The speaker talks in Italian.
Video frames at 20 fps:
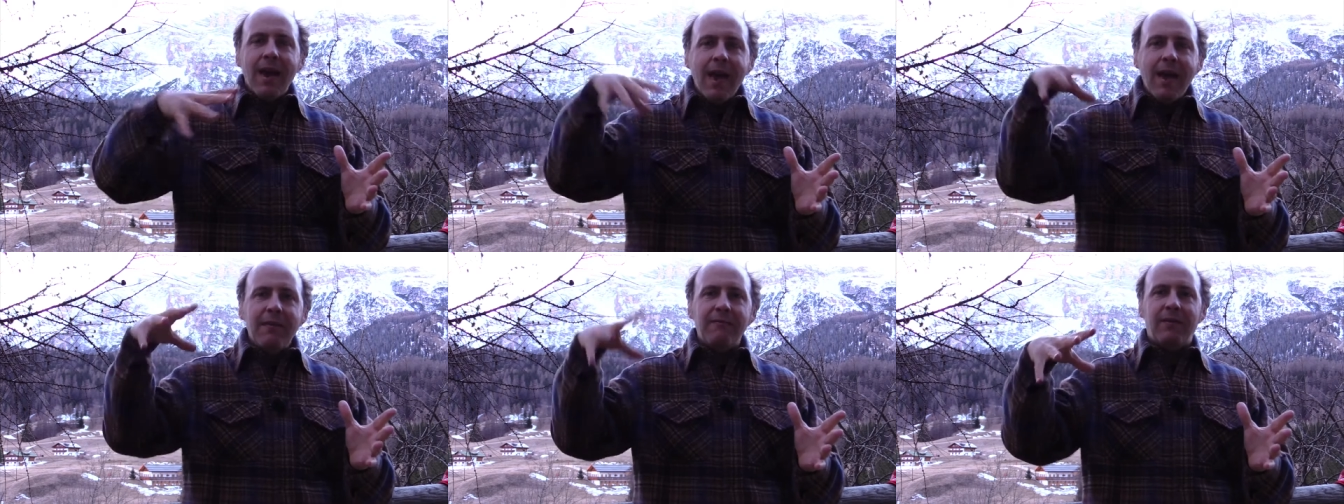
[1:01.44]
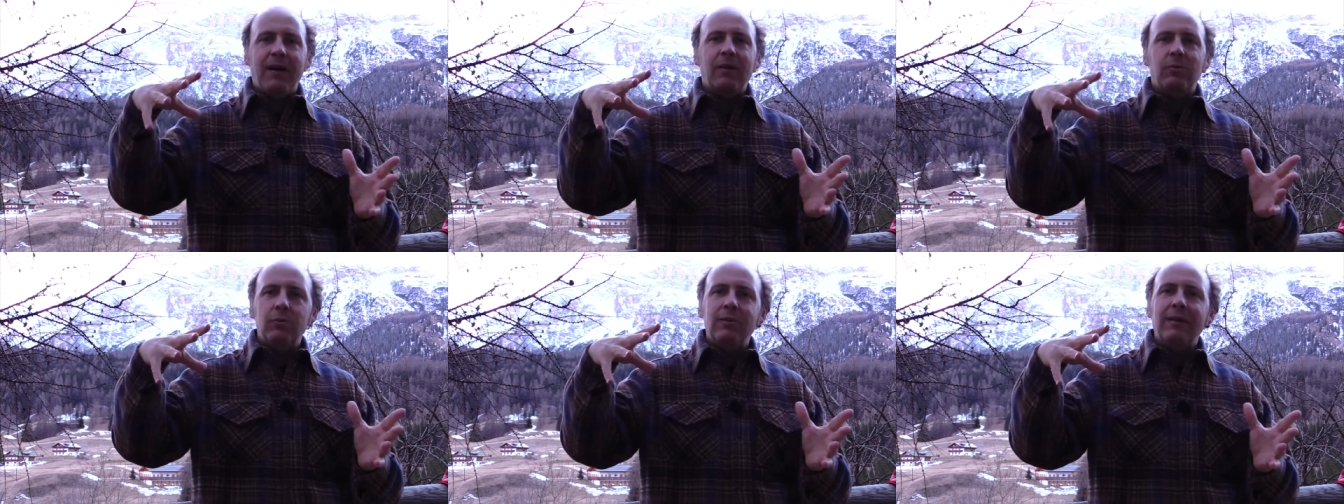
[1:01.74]
e
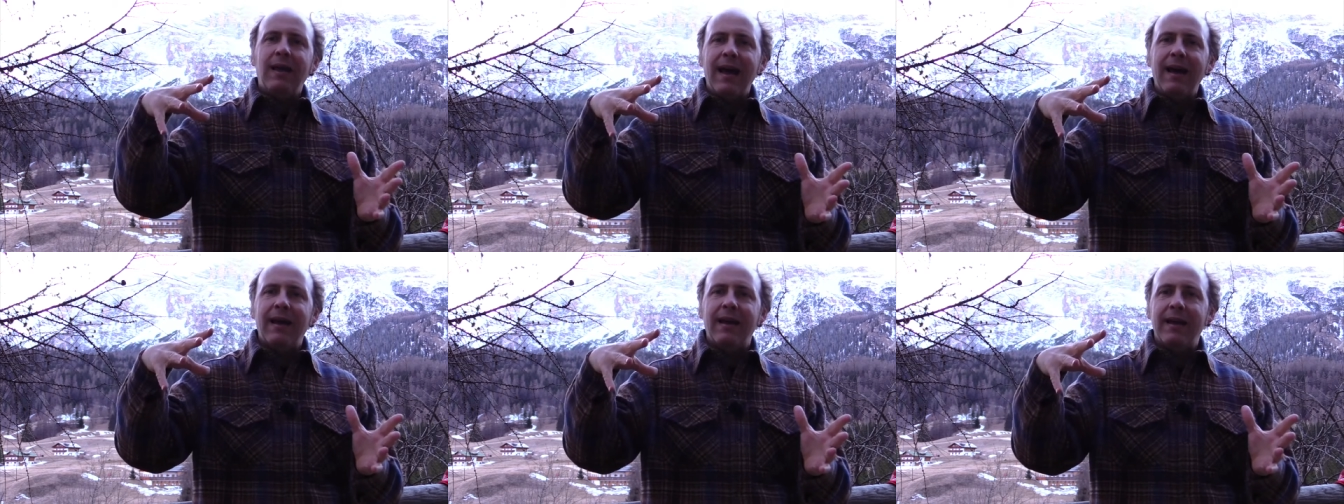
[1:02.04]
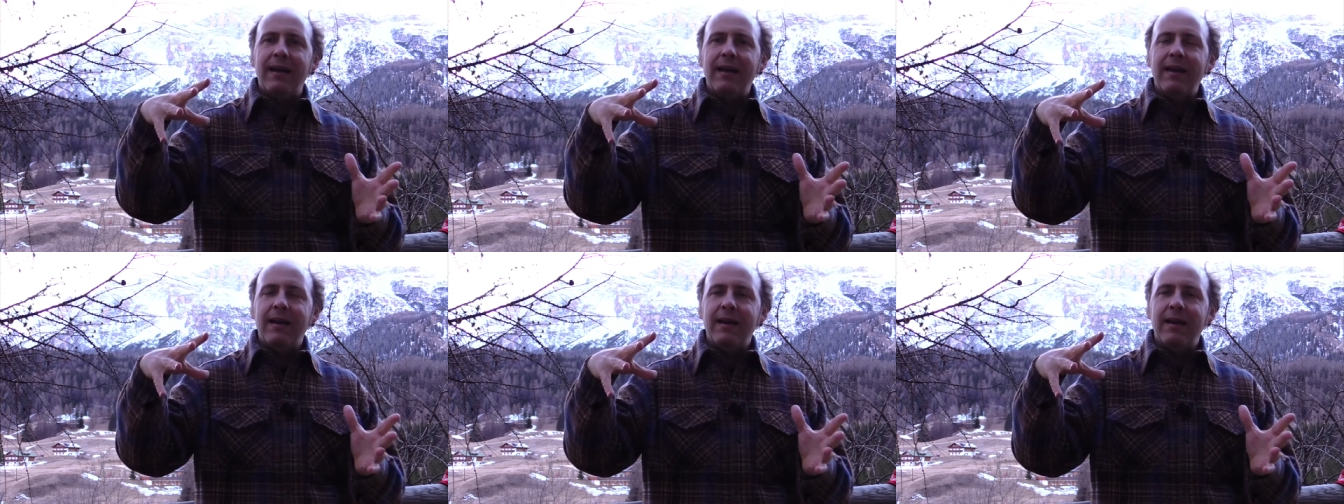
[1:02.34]

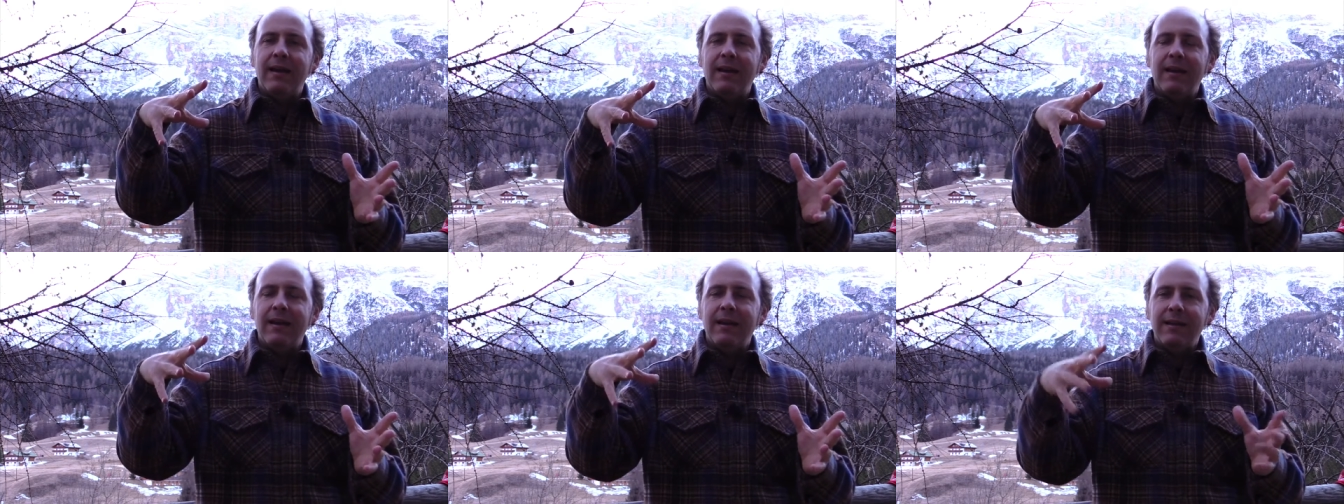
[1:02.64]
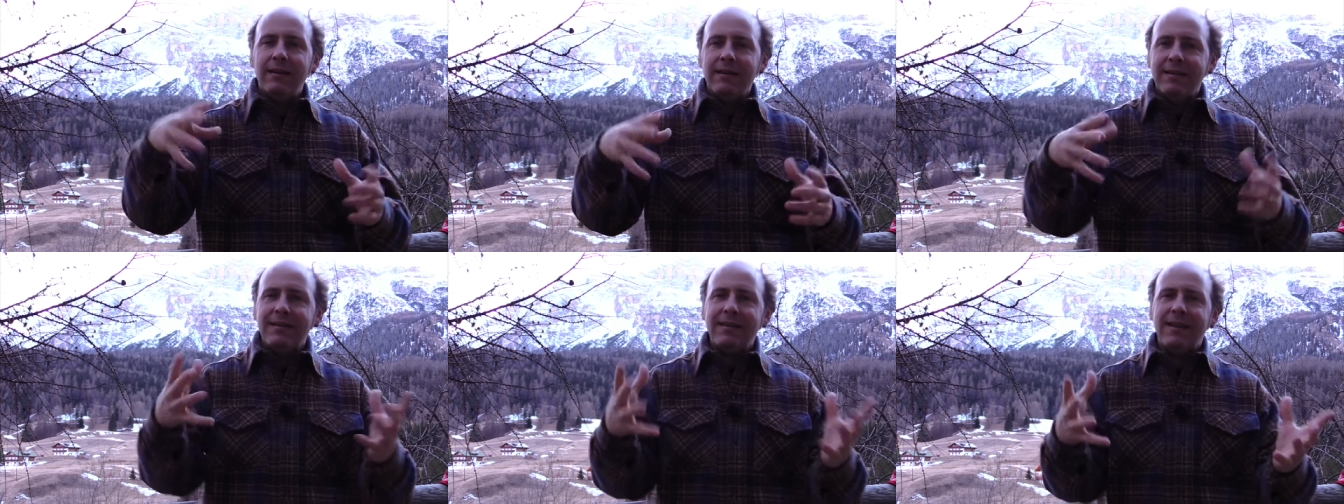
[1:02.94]
valutare
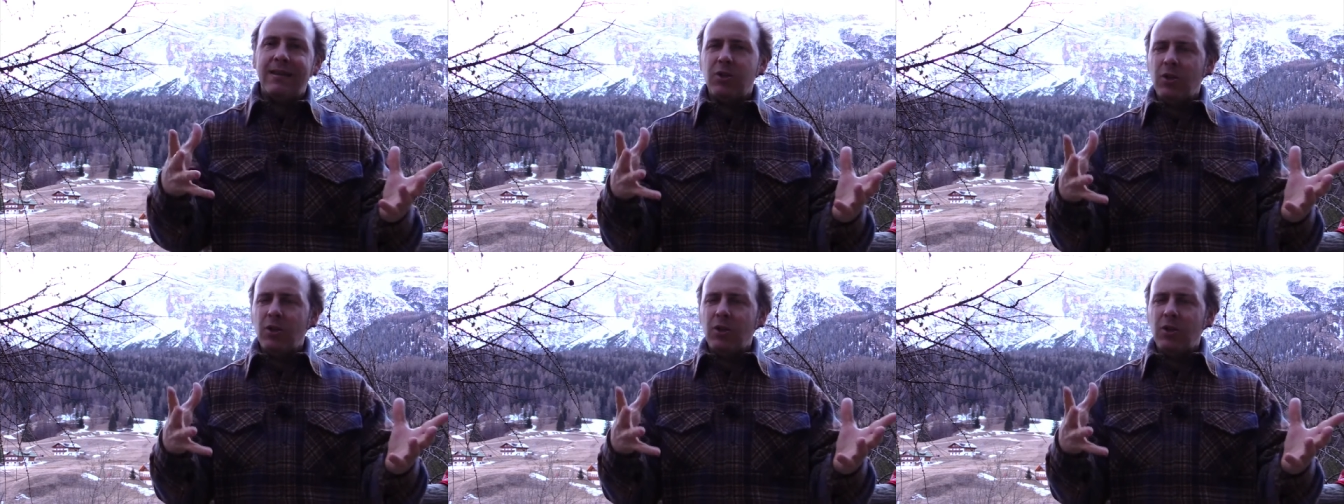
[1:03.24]
se